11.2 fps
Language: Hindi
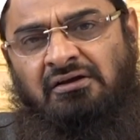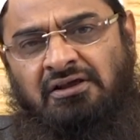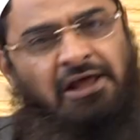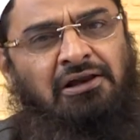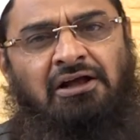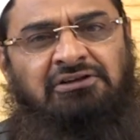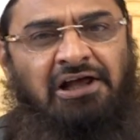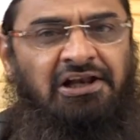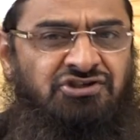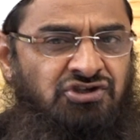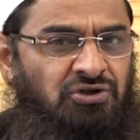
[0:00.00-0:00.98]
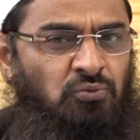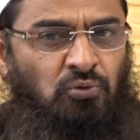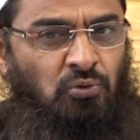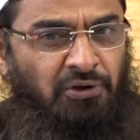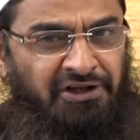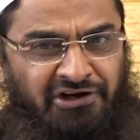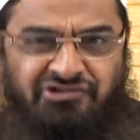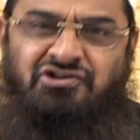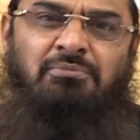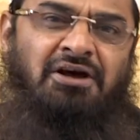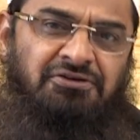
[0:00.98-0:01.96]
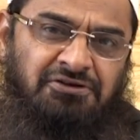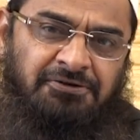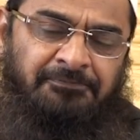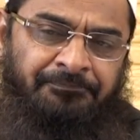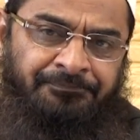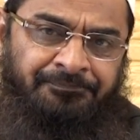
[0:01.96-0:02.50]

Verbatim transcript: कि अल्लाह ताला से उन्होंने नज़र मानी है